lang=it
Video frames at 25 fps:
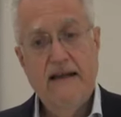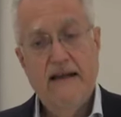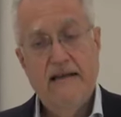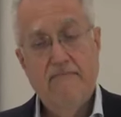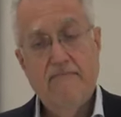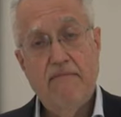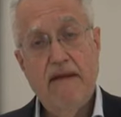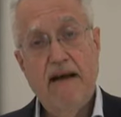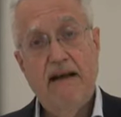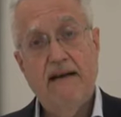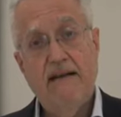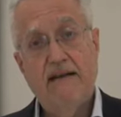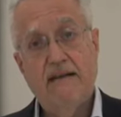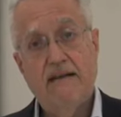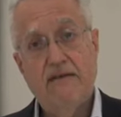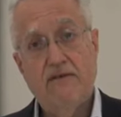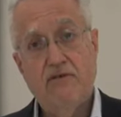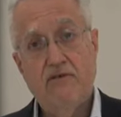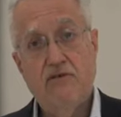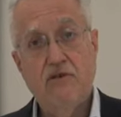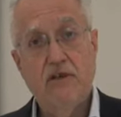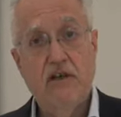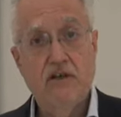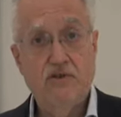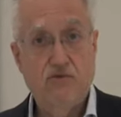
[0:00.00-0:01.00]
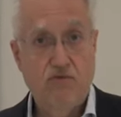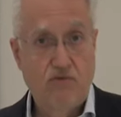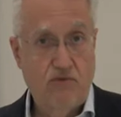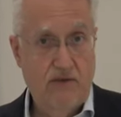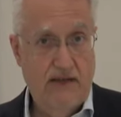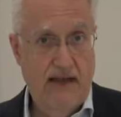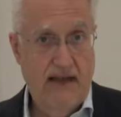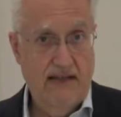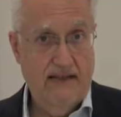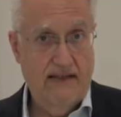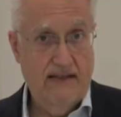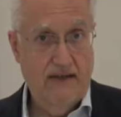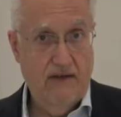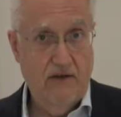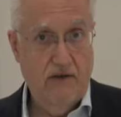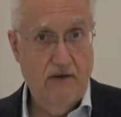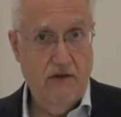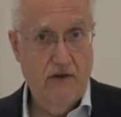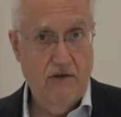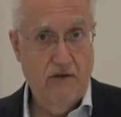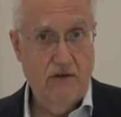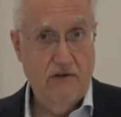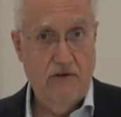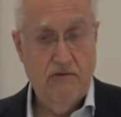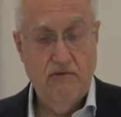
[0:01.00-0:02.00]
ma eh, sono i risultati che
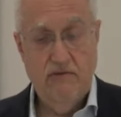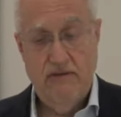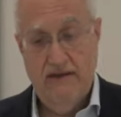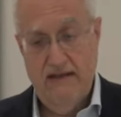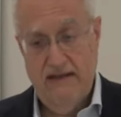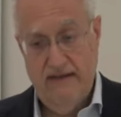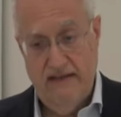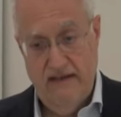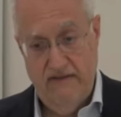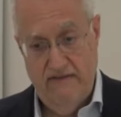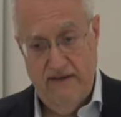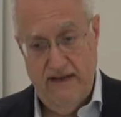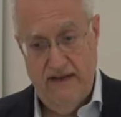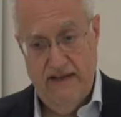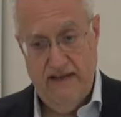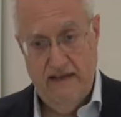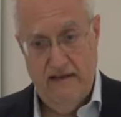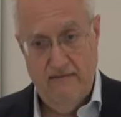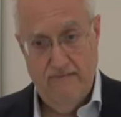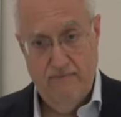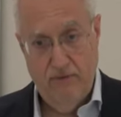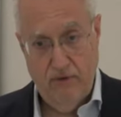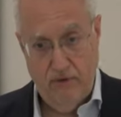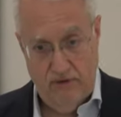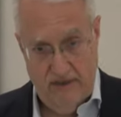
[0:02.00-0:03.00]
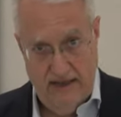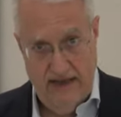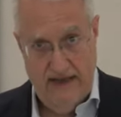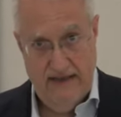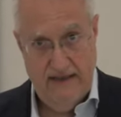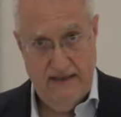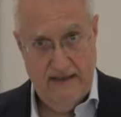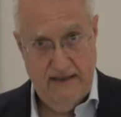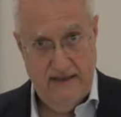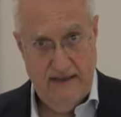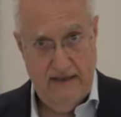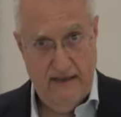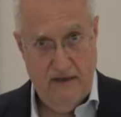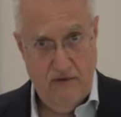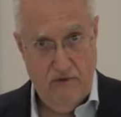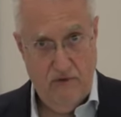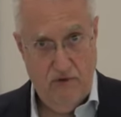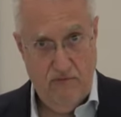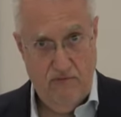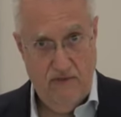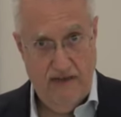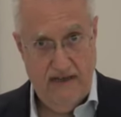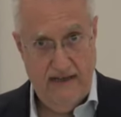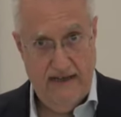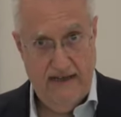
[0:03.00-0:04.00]
contano, interventi importanti
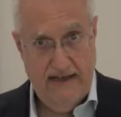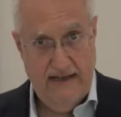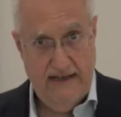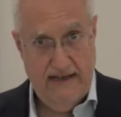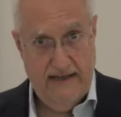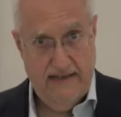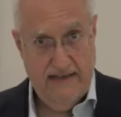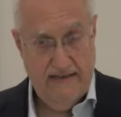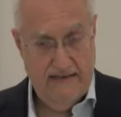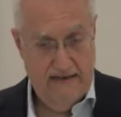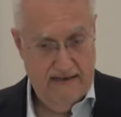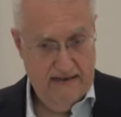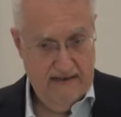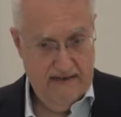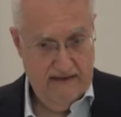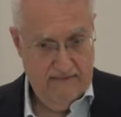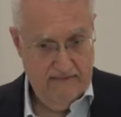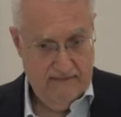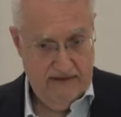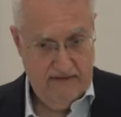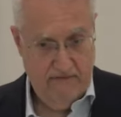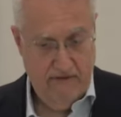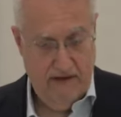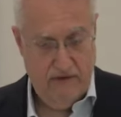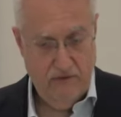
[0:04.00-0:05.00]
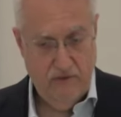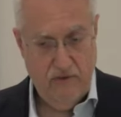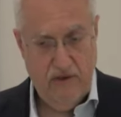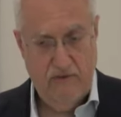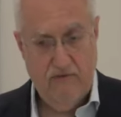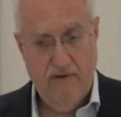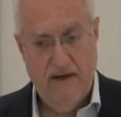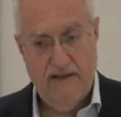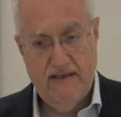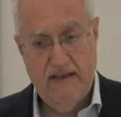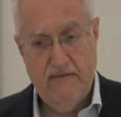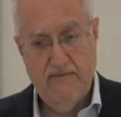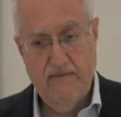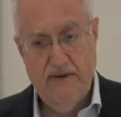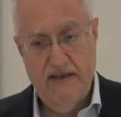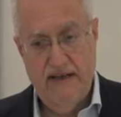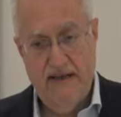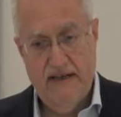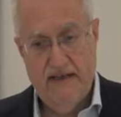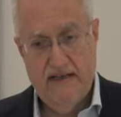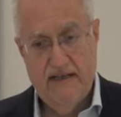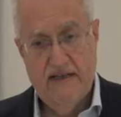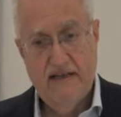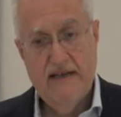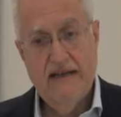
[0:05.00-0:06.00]
nell'economia reale per quanto riguarda il
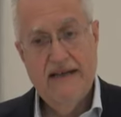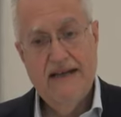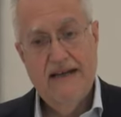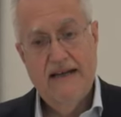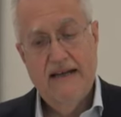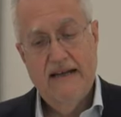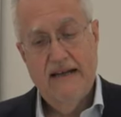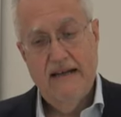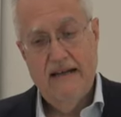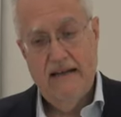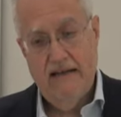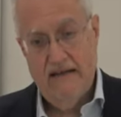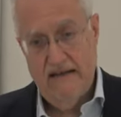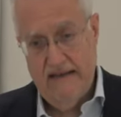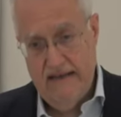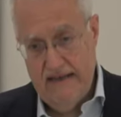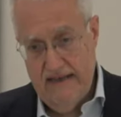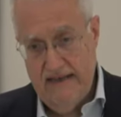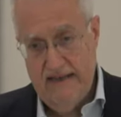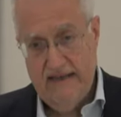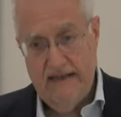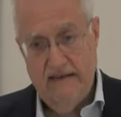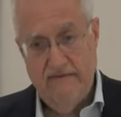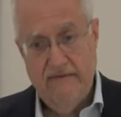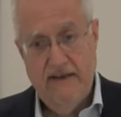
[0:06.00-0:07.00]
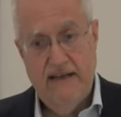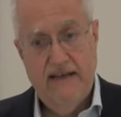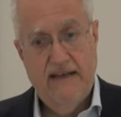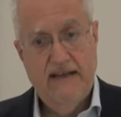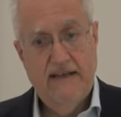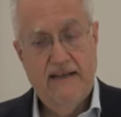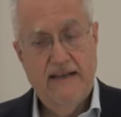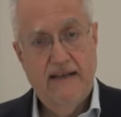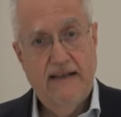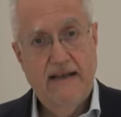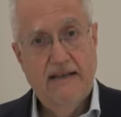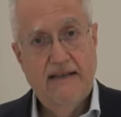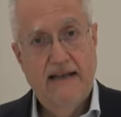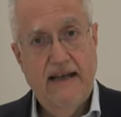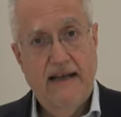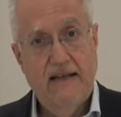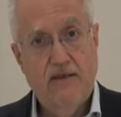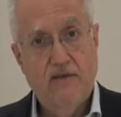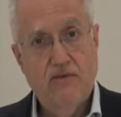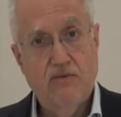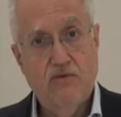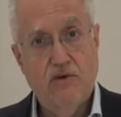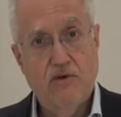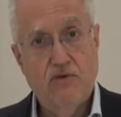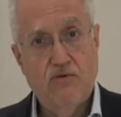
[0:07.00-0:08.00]
Paese interventi che
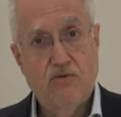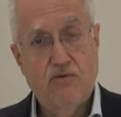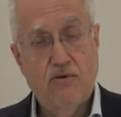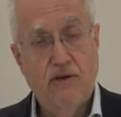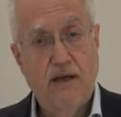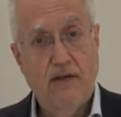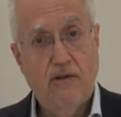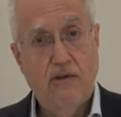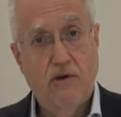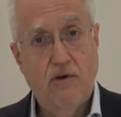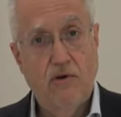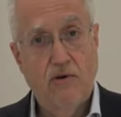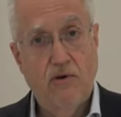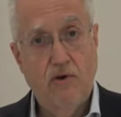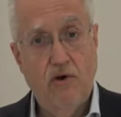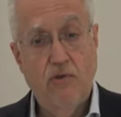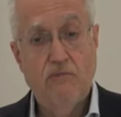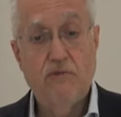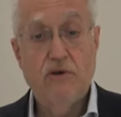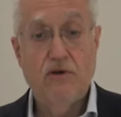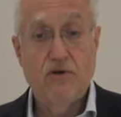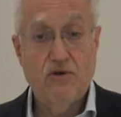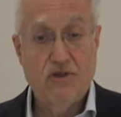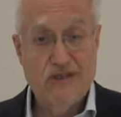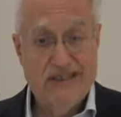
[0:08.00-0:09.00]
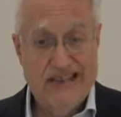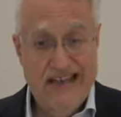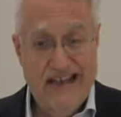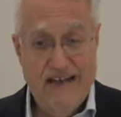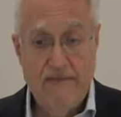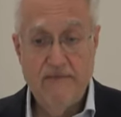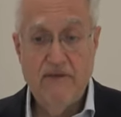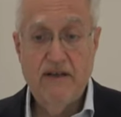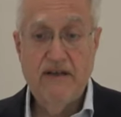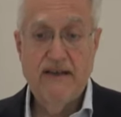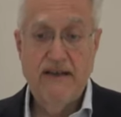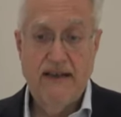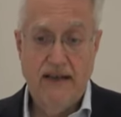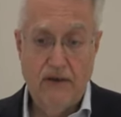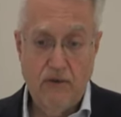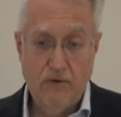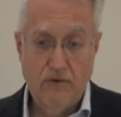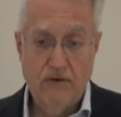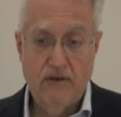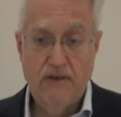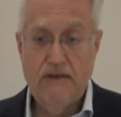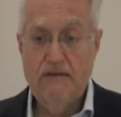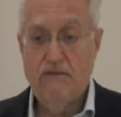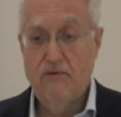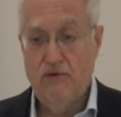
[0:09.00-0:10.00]
danno un risultato economico stabile e
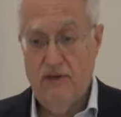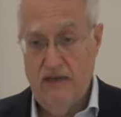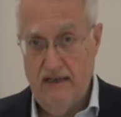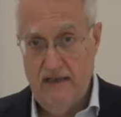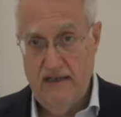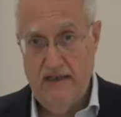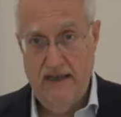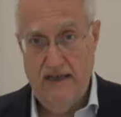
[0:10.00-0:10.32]
continuo nel